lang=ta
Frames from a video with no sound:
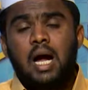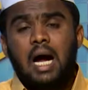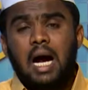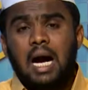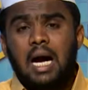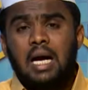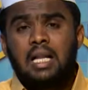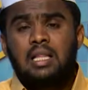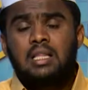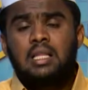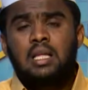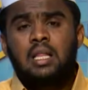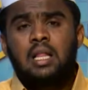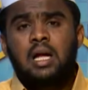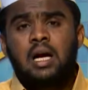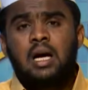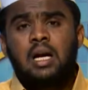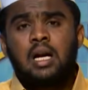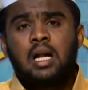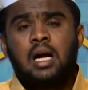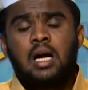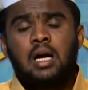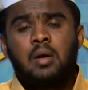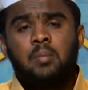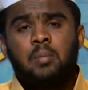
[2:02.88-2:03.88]
அடுத்ததாக
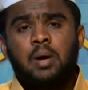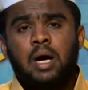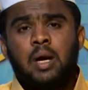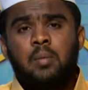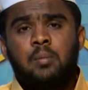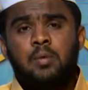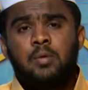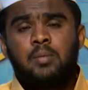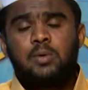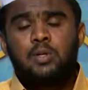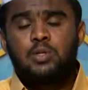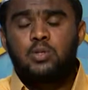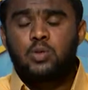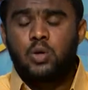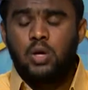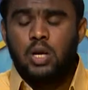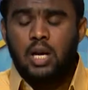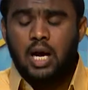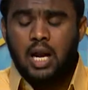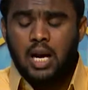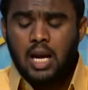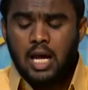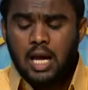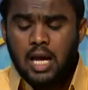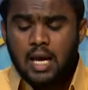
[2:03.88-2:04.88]
நாங்கள் பார்ப்போம் என்று
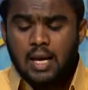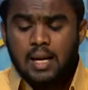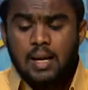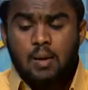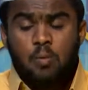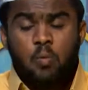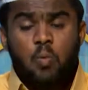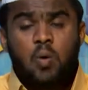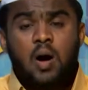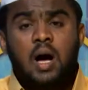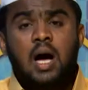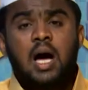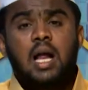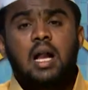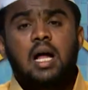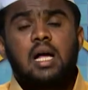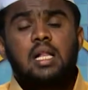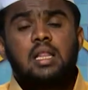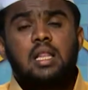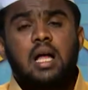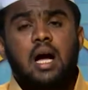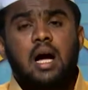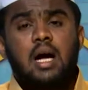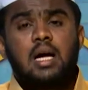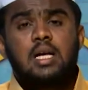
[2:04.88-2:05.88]
சொன்னால் இவ்வாறு
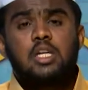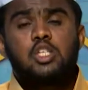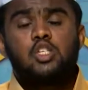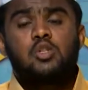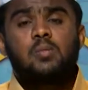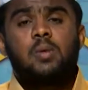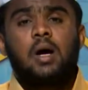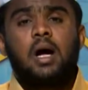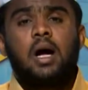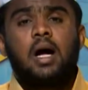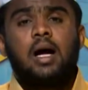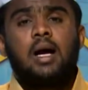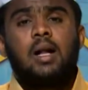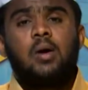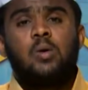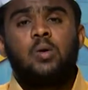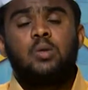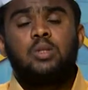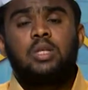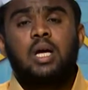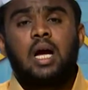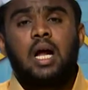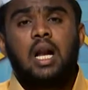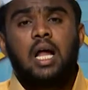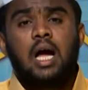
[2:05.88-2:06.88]
அல்லாஹாக்கு சுபஹானா
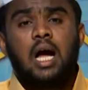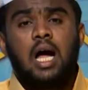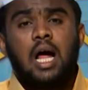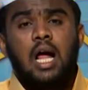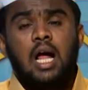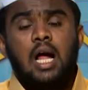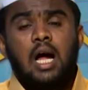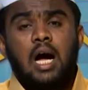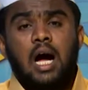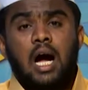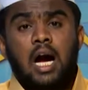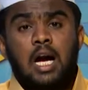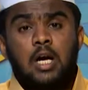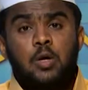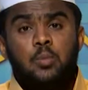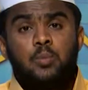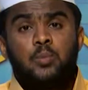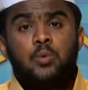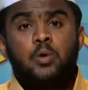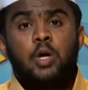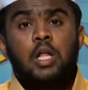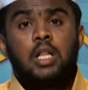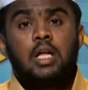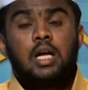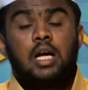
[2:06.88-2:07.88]
உத்தாலா
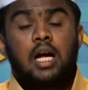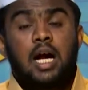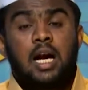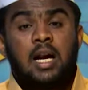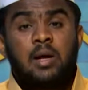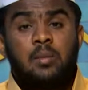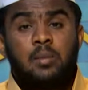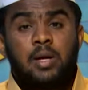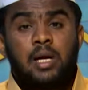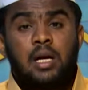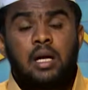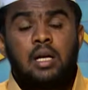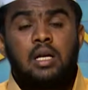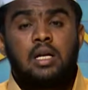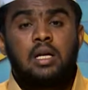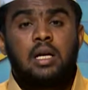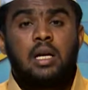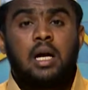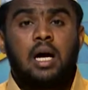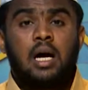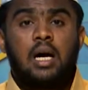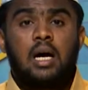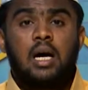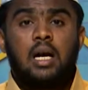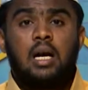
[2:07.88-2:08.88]
அனுப்புவது கடமை என்று
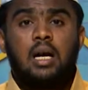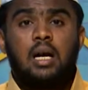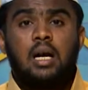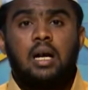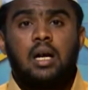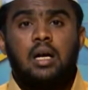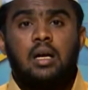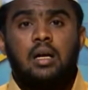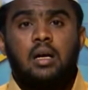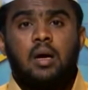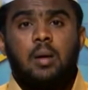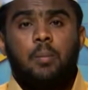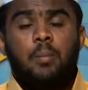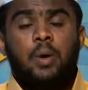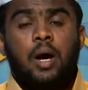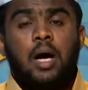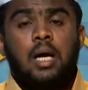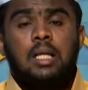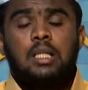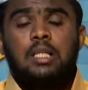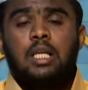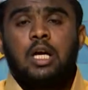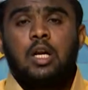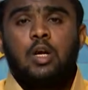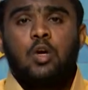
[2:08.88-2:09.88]
நாங்கள்
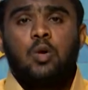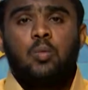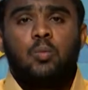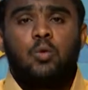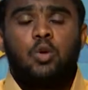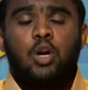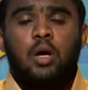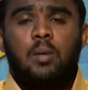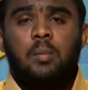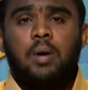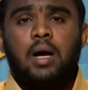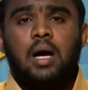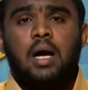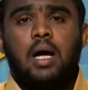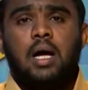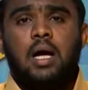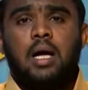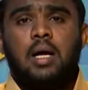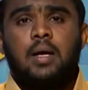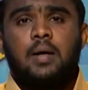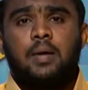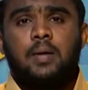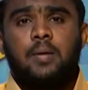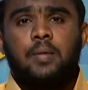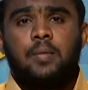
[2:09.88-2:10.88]
பகுத்தறிவு மூலமாக
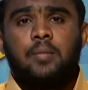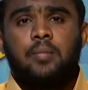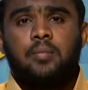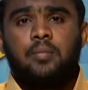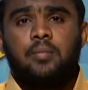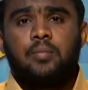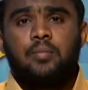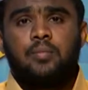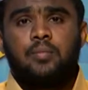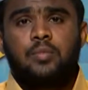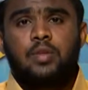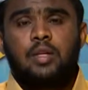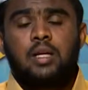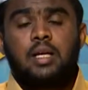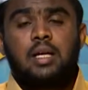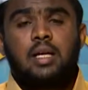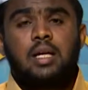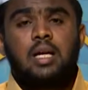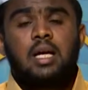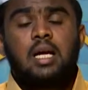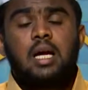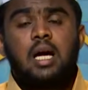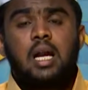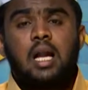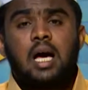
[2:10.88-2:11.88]

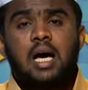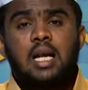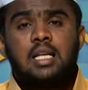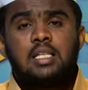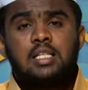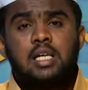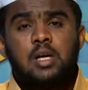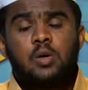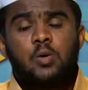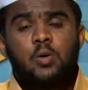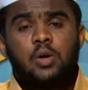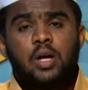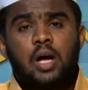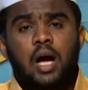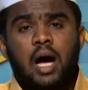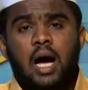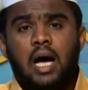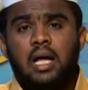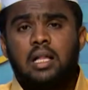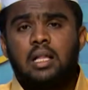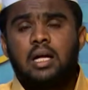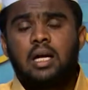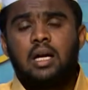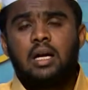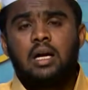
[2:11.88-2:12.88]
இறையல் அறிஞர்களுடைய
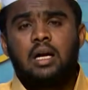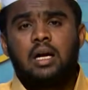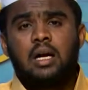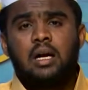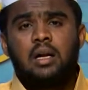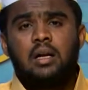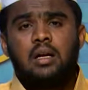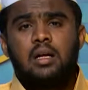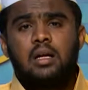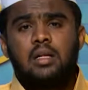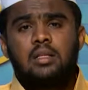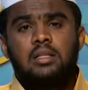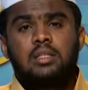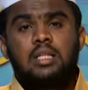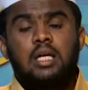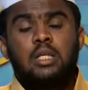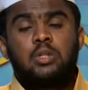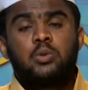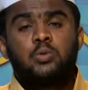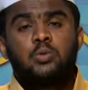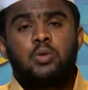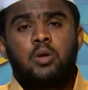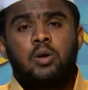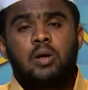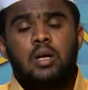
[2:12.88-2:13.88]
ஆதாரங்கள்
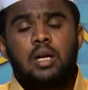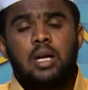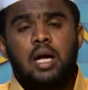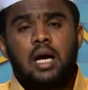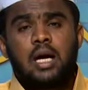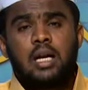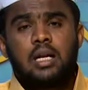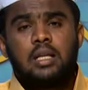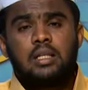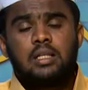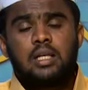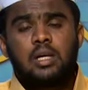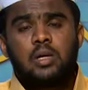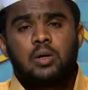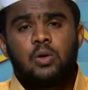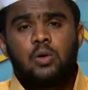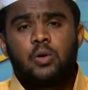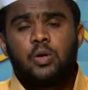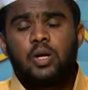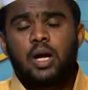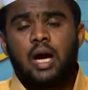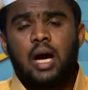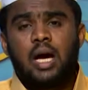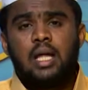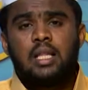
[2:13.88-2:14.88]
தத்துவியல்
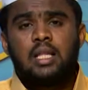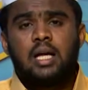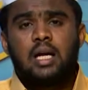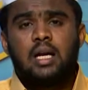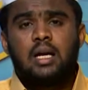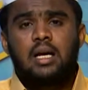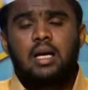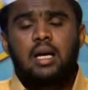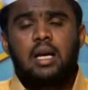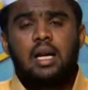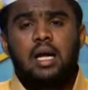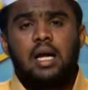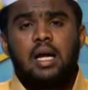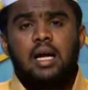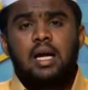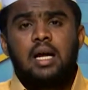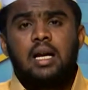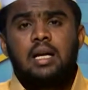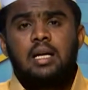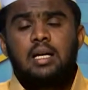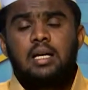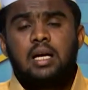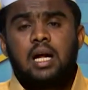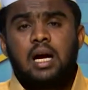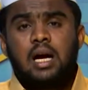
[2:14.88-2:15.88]
அறிஞர்களுடைய ஆதாரங்கள்
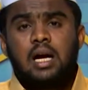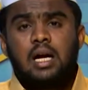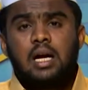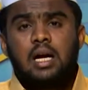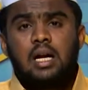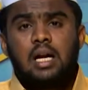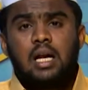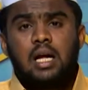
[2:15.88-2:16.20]
என்று நாங்கள்